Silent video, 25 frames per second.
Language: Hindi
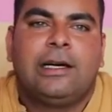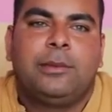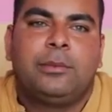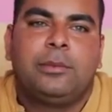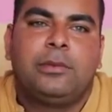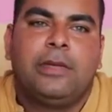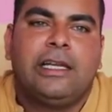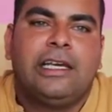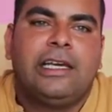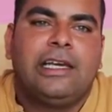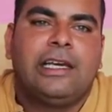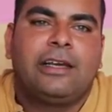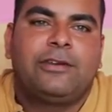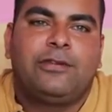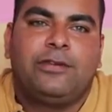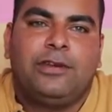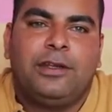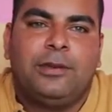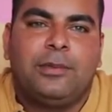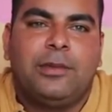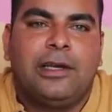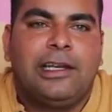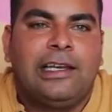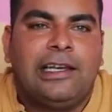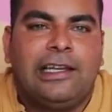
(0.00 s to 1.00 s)
हमने एक
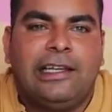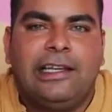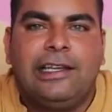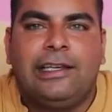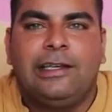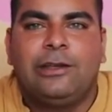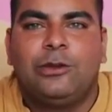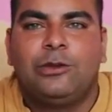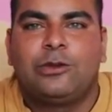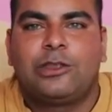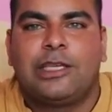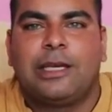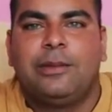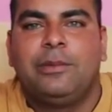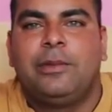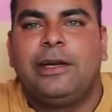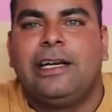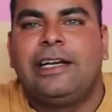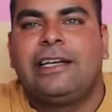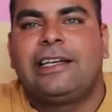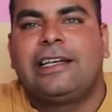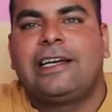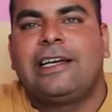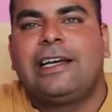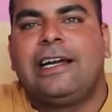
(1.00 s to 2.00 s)
फीमेल ली उसे
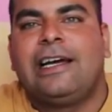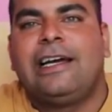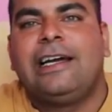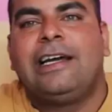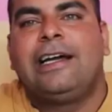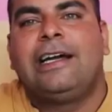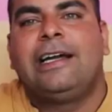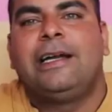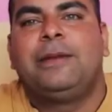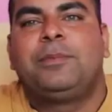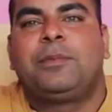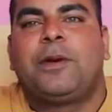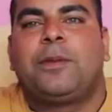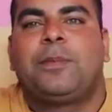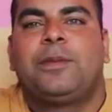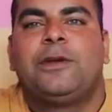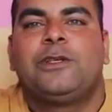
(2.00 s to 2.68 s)
मेट कराया एंड